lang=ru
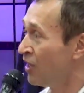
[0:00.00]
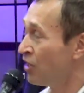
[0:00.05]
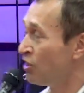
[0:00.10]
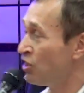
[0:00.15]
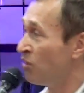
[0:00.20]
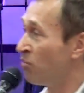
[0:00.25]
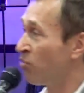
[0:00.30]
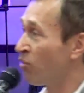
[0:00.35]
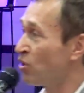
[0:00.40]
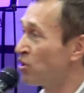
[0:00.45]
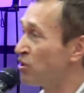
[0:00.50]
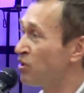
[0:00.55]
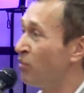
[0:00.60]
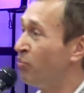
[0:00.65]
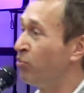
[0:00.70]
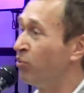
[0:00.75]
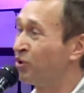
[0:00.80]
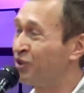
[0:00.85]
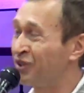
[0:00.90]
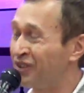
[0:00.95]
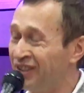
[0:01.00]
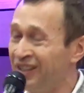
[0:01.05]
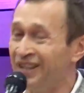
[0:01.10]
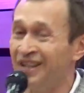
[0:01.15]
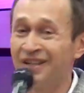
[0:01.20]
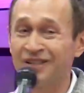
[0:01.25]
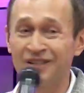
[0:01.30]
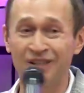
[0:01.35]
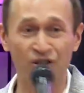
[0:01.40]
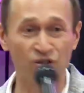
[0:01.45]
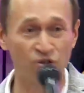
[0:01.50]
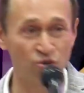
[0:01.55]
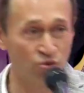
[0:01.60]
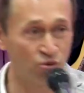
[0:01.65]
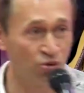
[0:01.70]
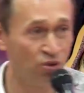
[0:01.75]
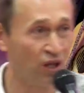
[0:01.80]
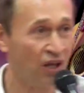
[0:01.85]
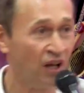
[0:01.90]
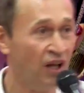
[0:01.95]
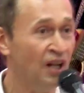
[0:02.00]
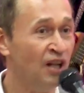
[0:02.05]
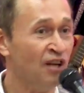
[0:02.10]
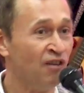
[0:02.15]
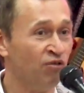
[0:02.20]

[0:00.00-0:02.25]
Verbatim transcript: не просто пустые сосуды.